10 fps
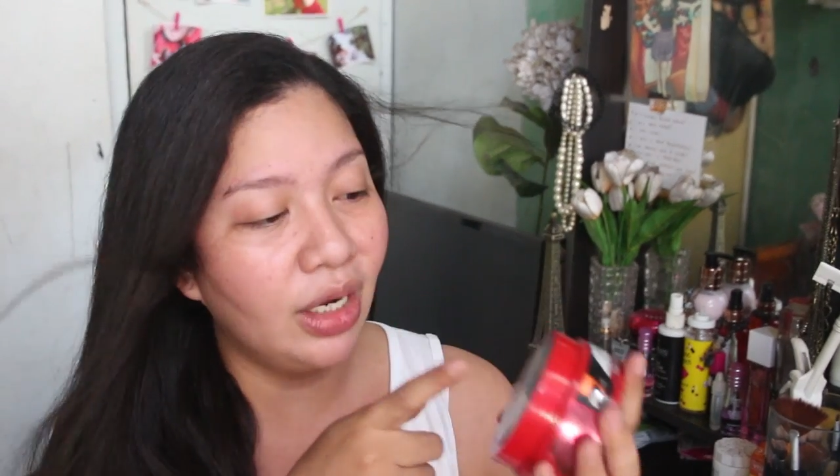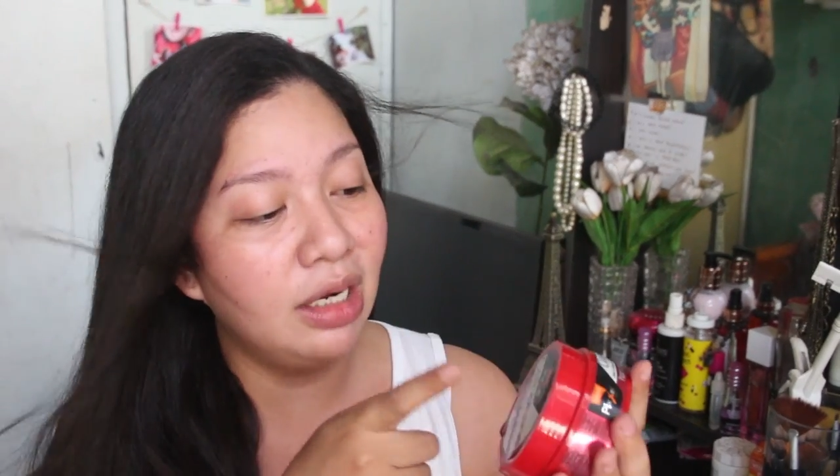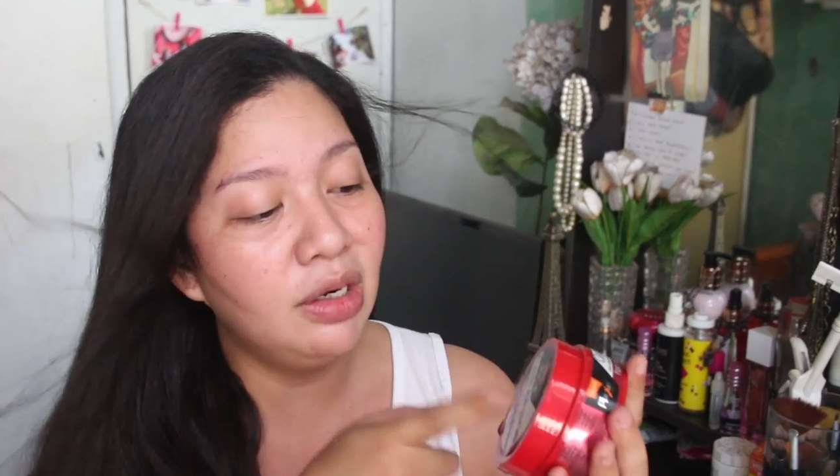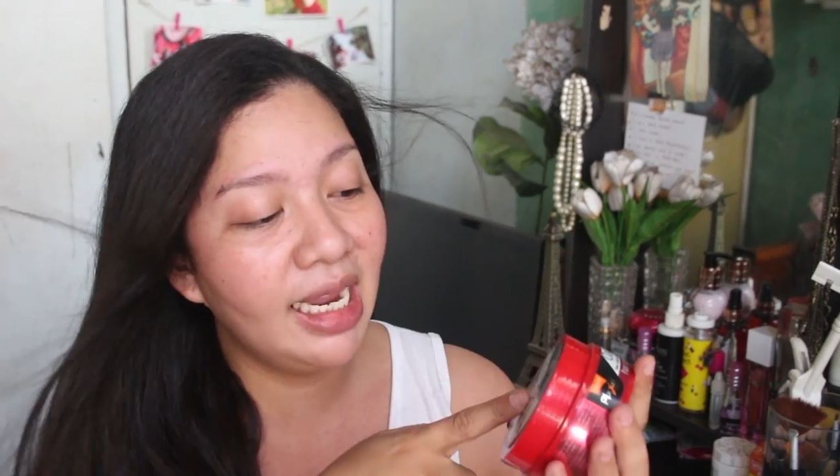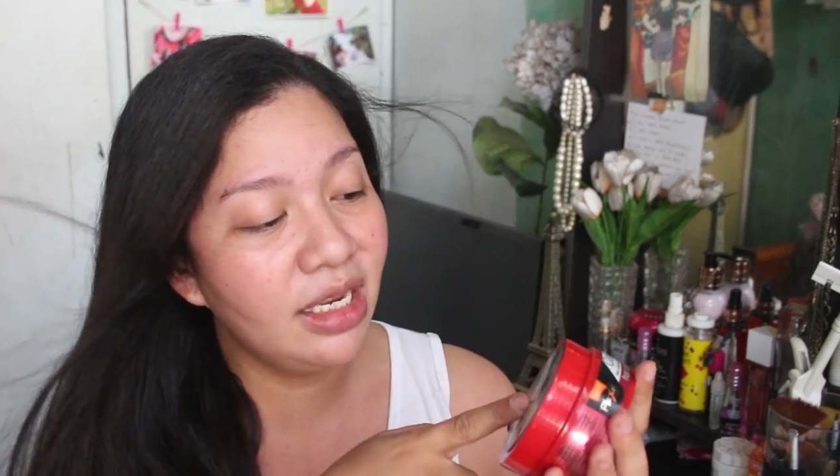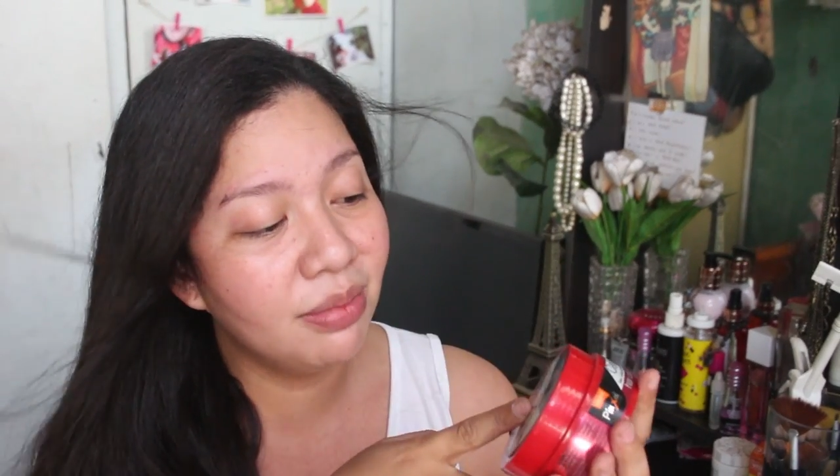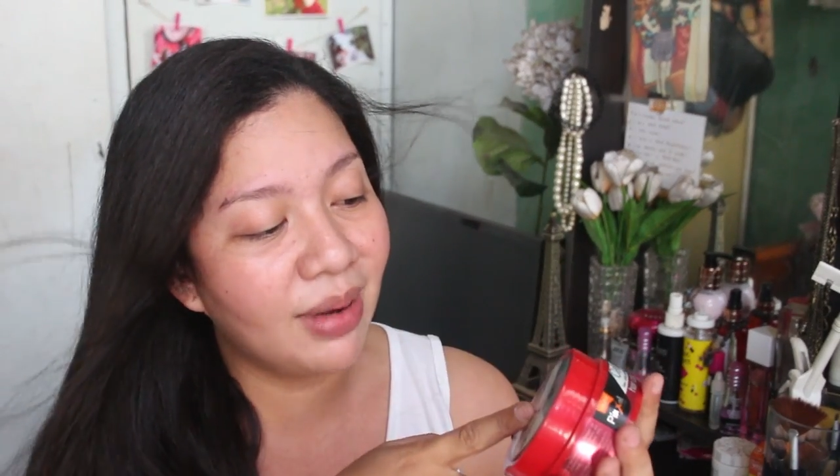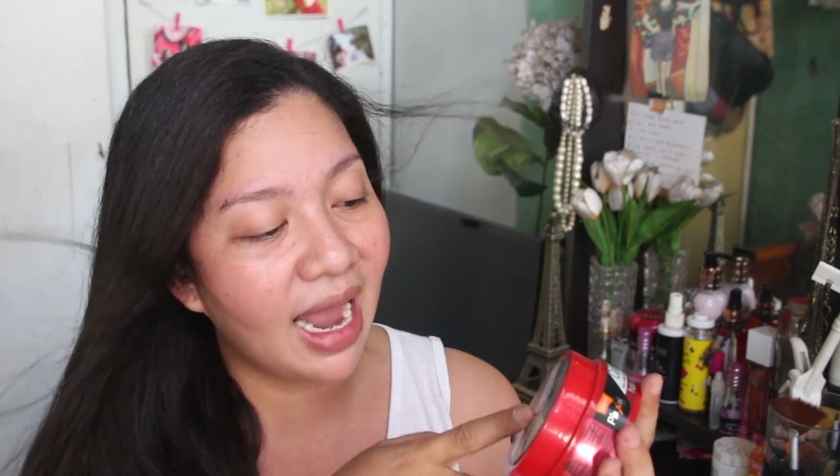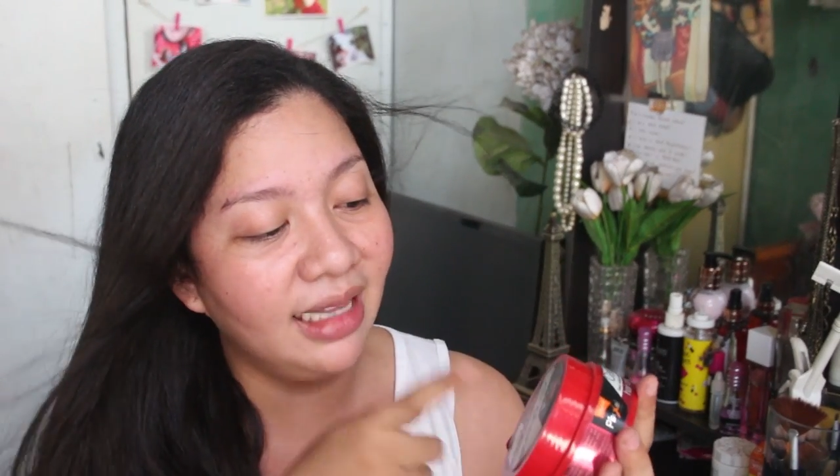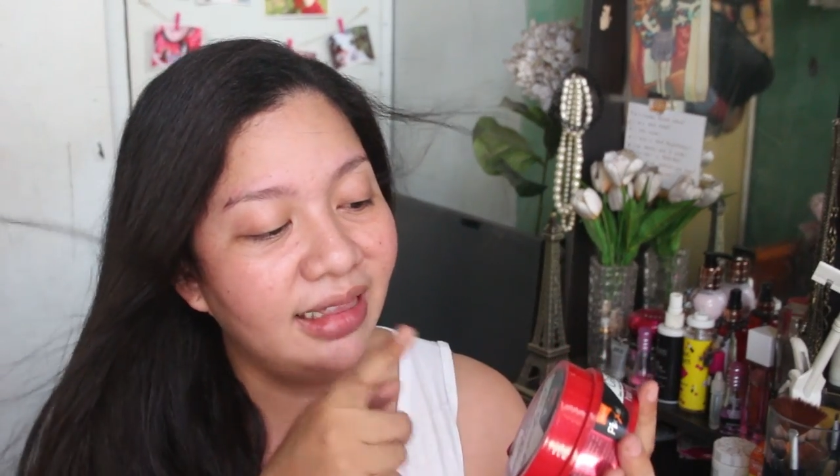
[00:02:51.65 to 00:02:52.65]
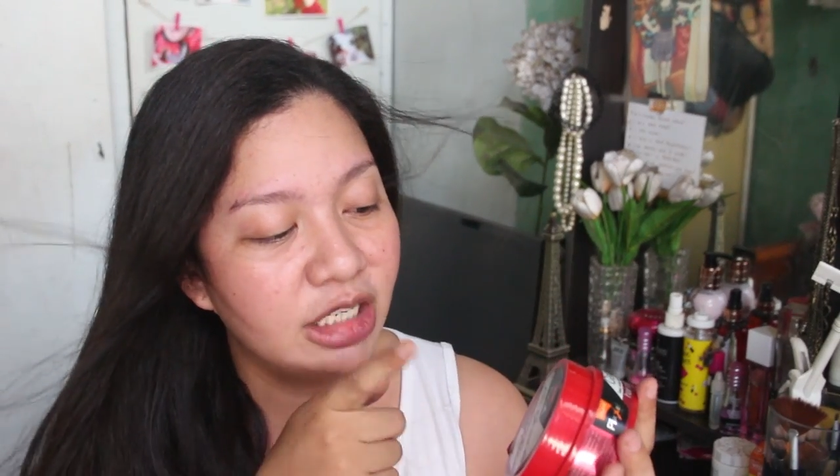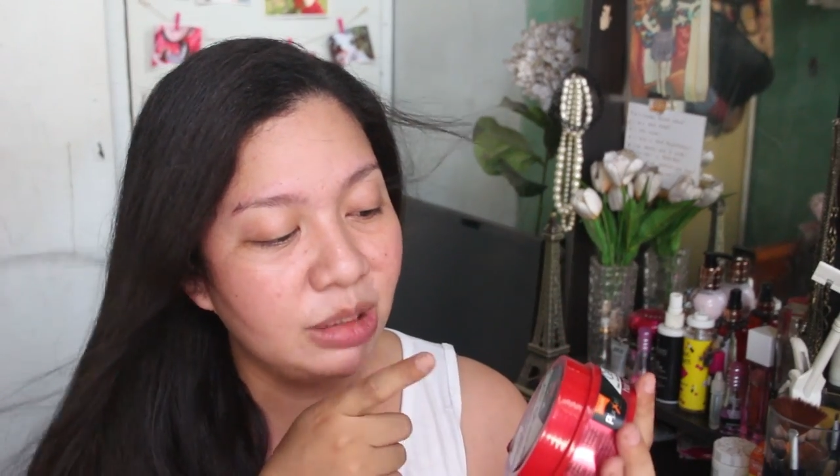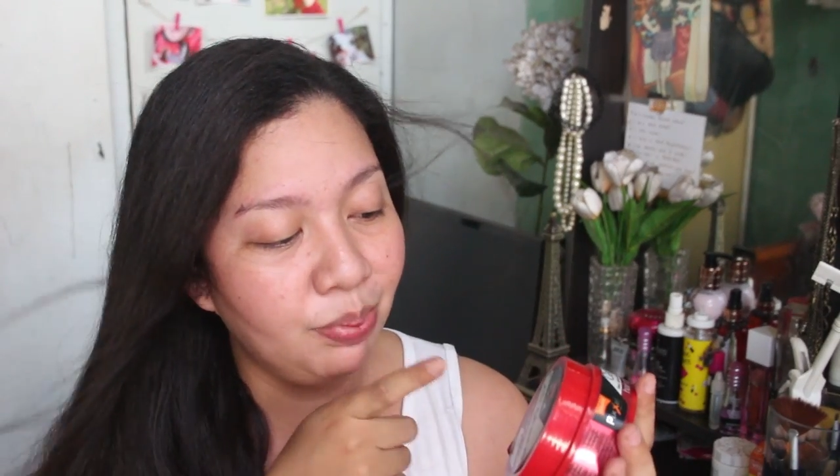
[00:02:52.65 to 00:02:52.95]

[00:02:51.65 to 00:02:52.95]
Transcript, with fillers: Ah. Lulane yung brand, tapos